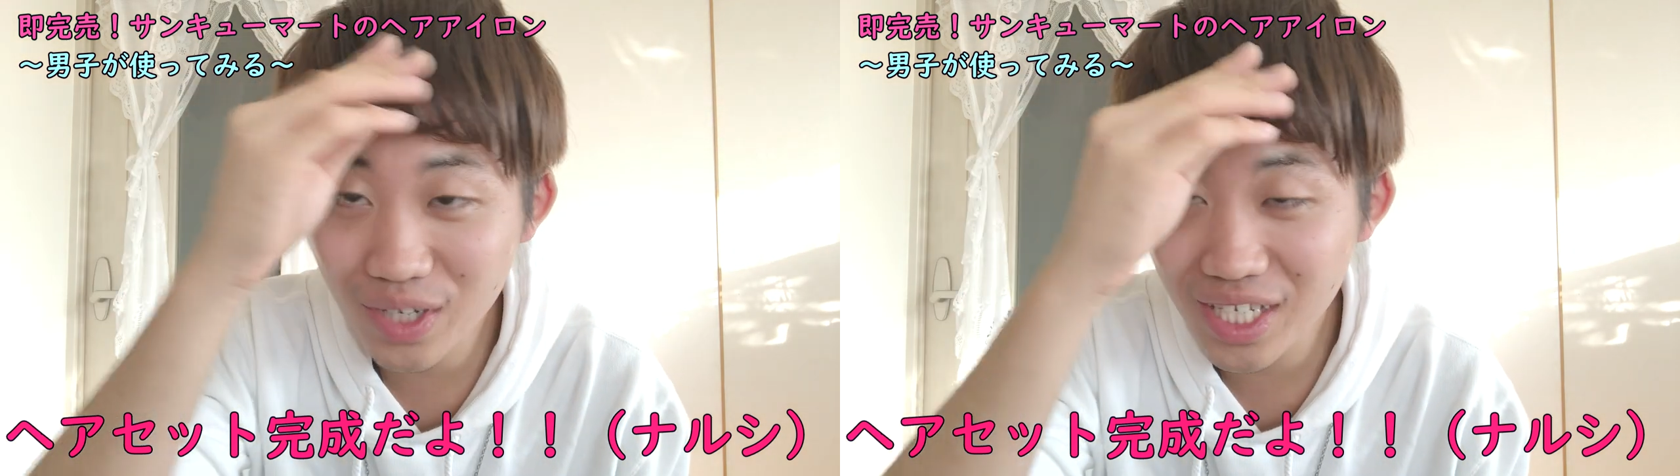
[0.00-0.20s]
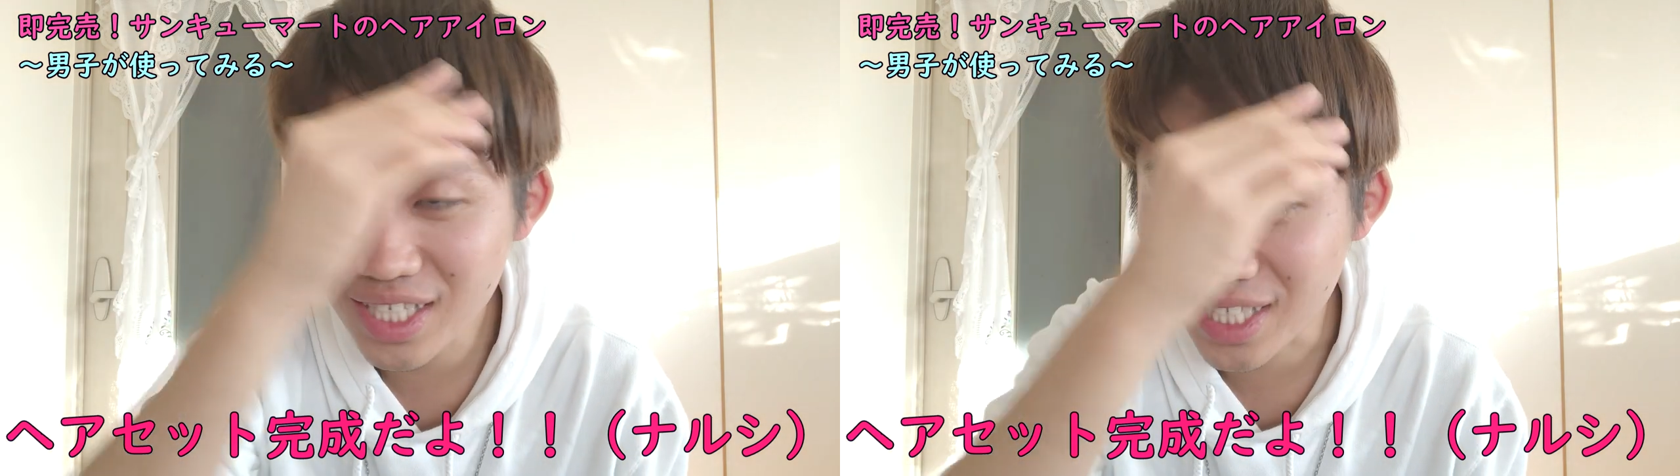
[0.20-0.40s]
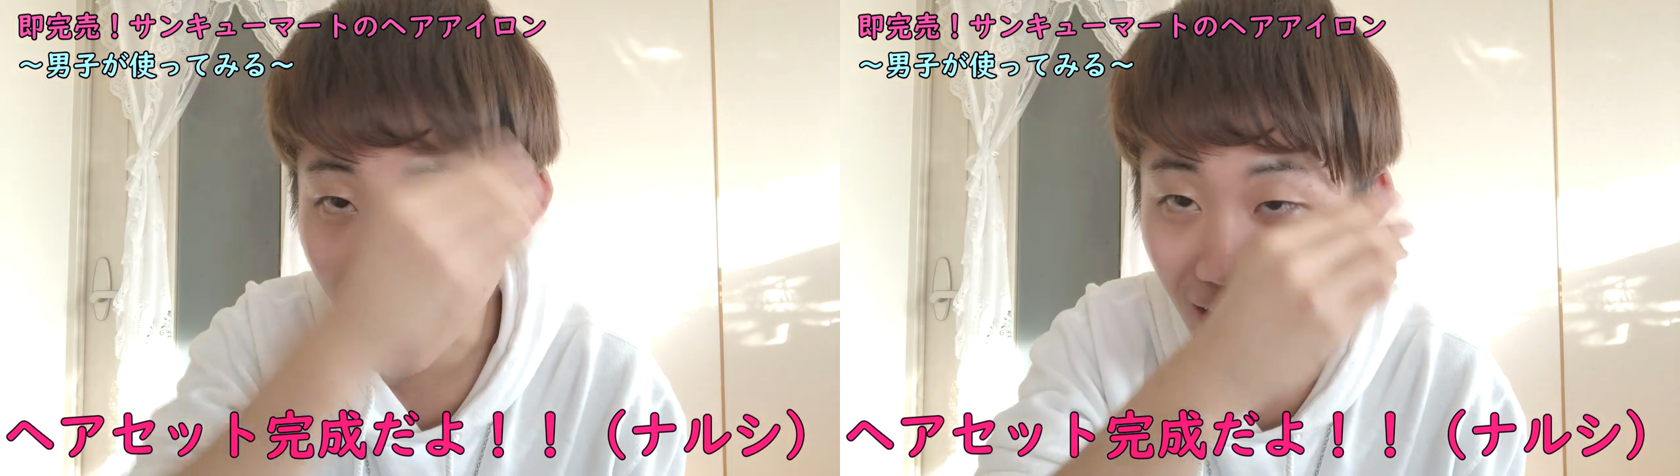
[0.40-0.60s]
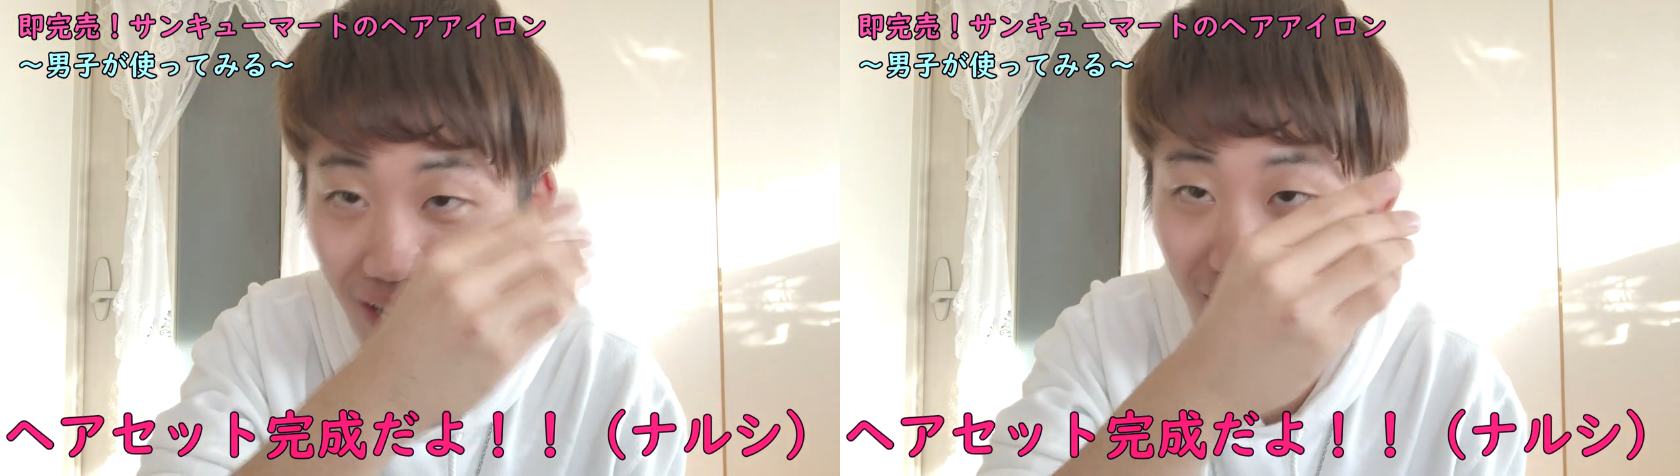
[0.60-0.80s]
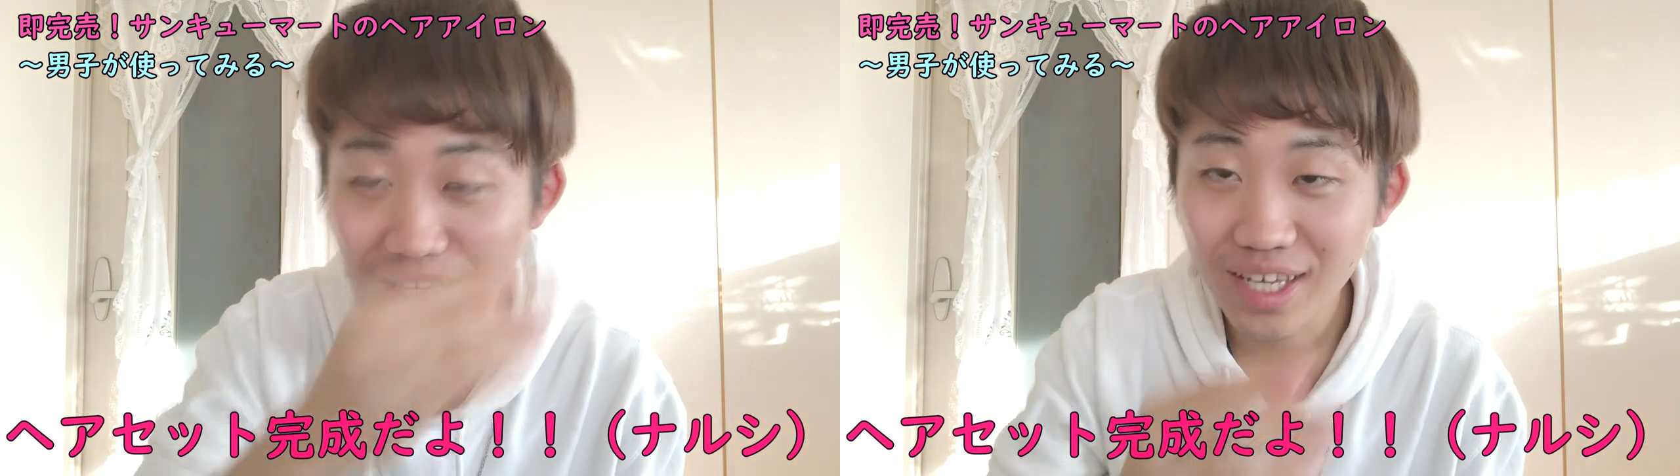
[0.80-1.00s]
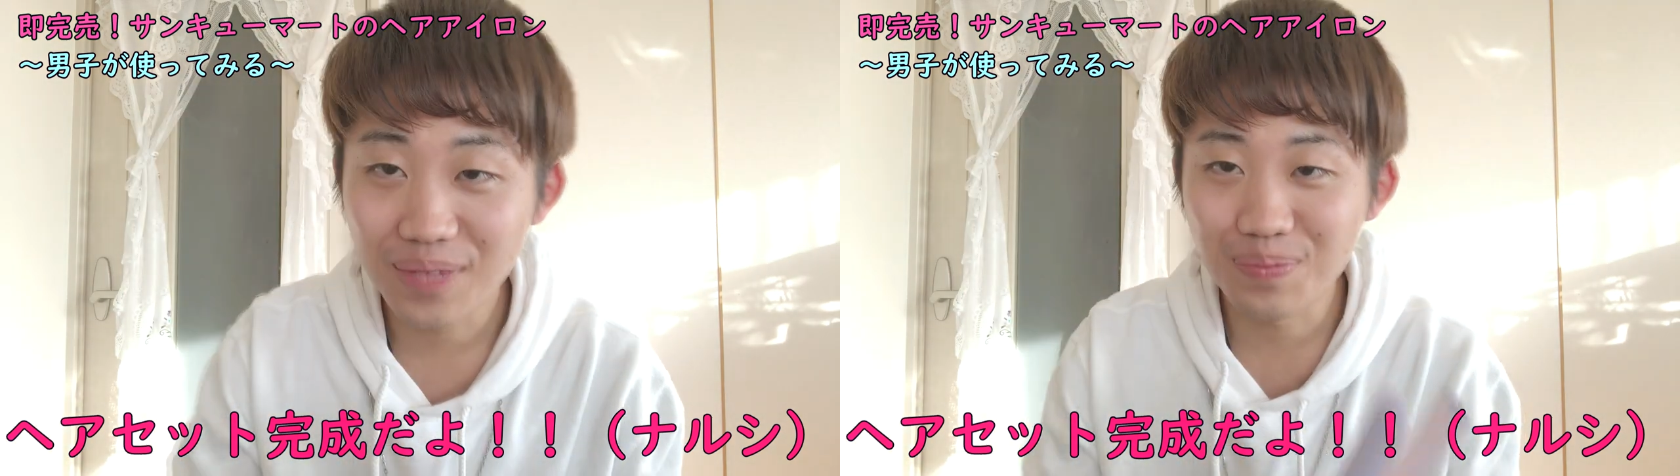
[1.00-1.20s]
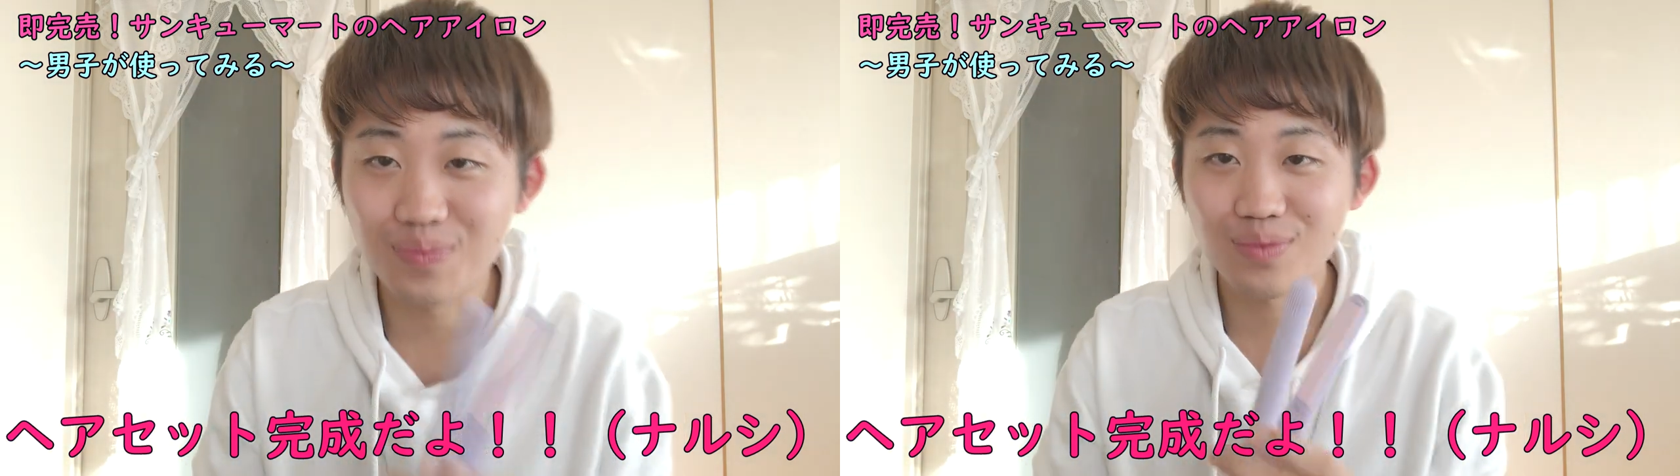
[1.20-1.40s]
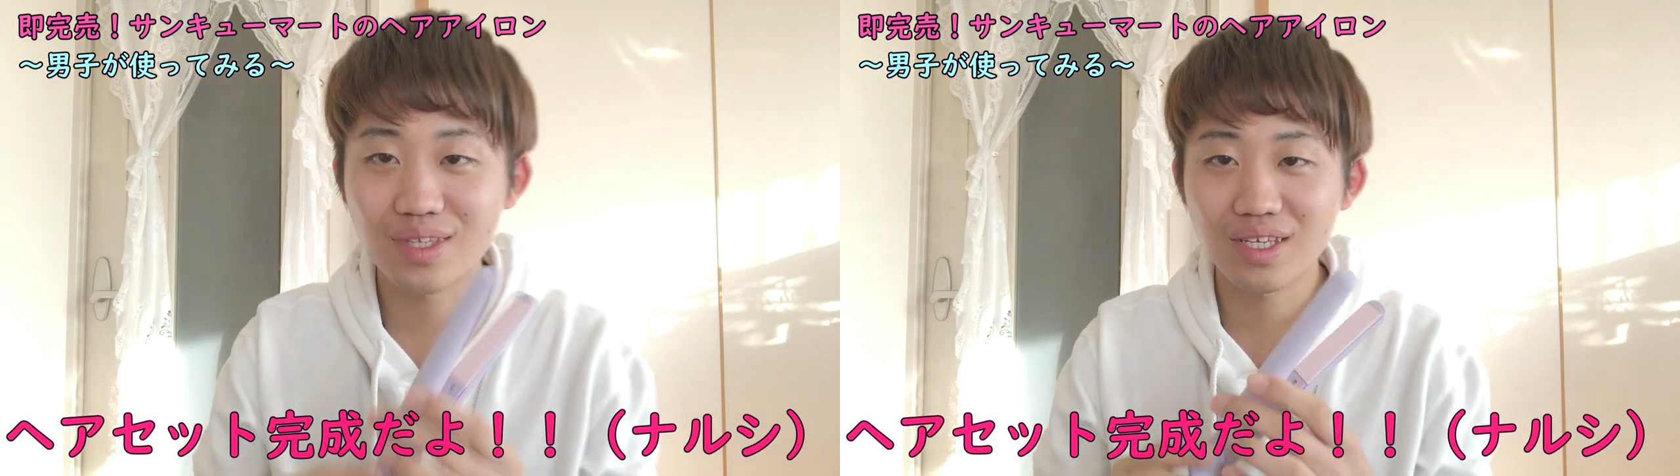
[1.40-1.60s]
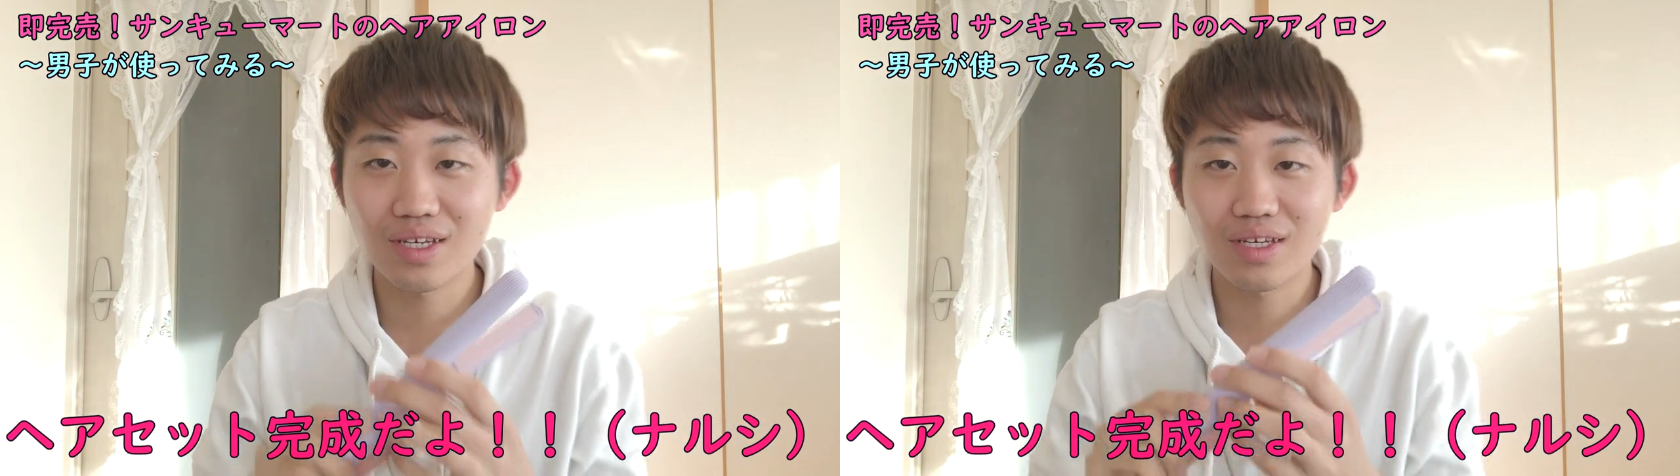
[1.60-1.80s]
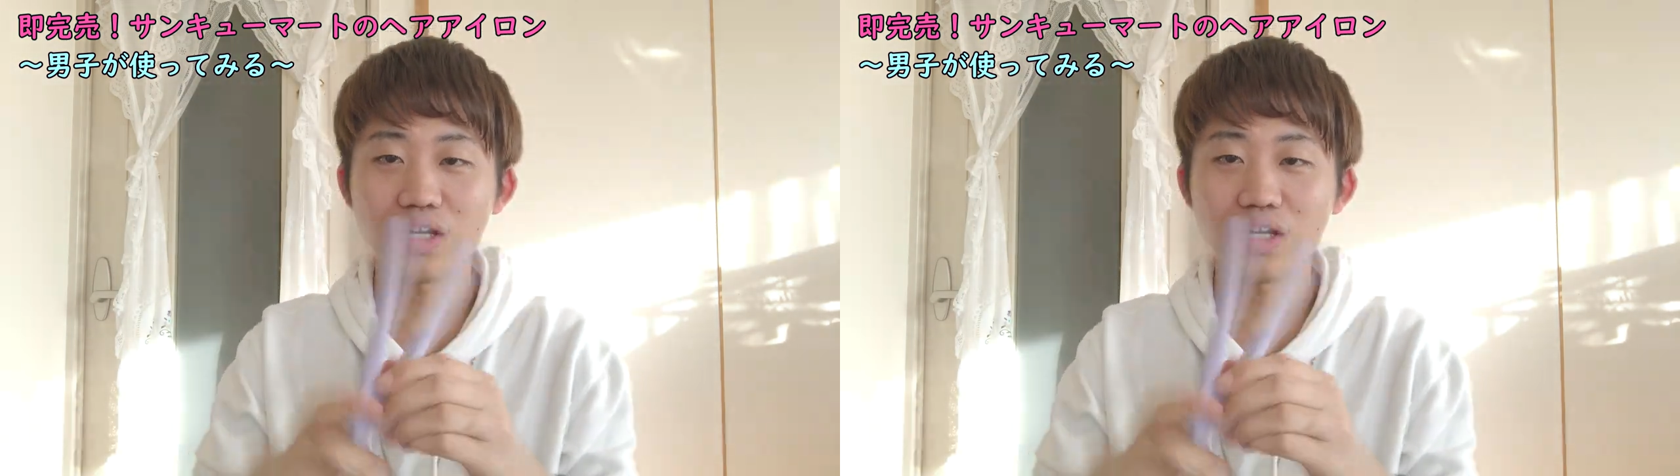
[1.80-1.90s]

これいいっすねこ